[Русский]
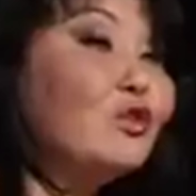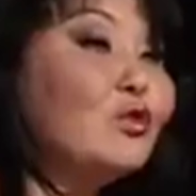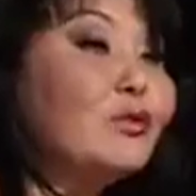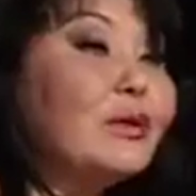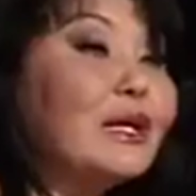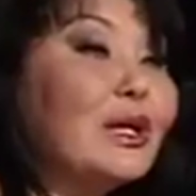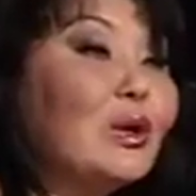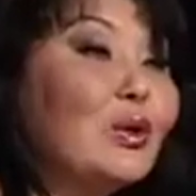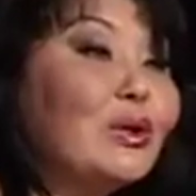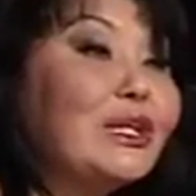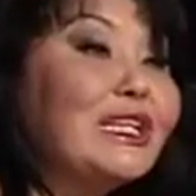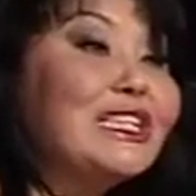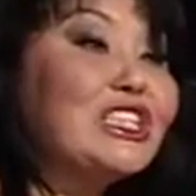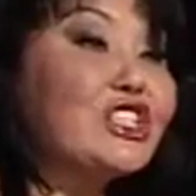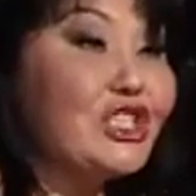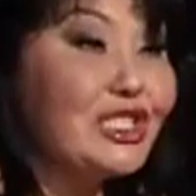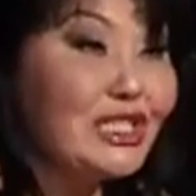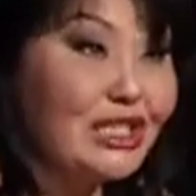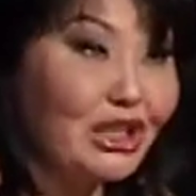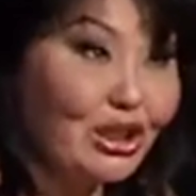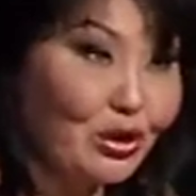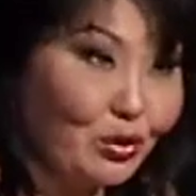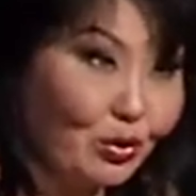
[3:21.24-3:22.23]
в нумерологии
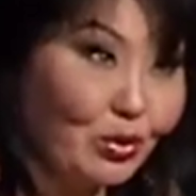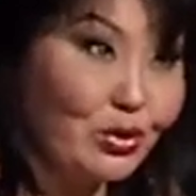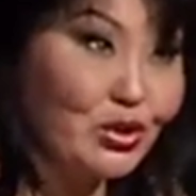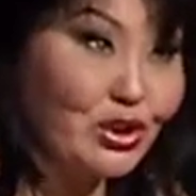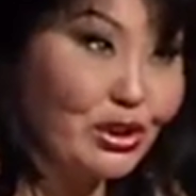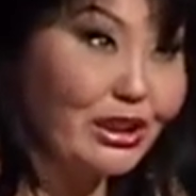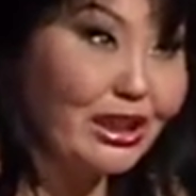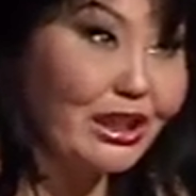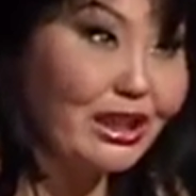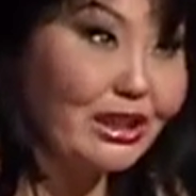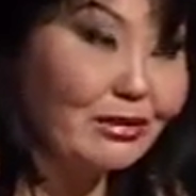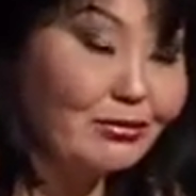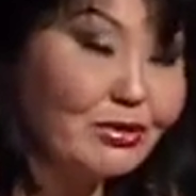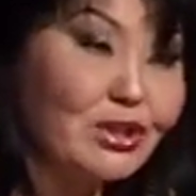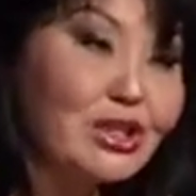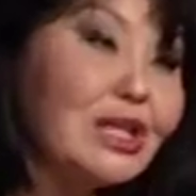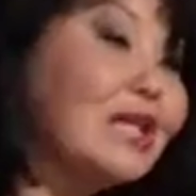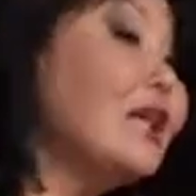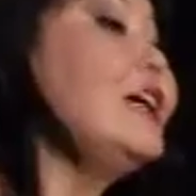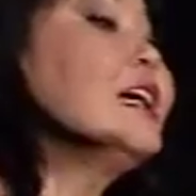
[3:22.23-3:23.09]
жизненный код человека. Мы,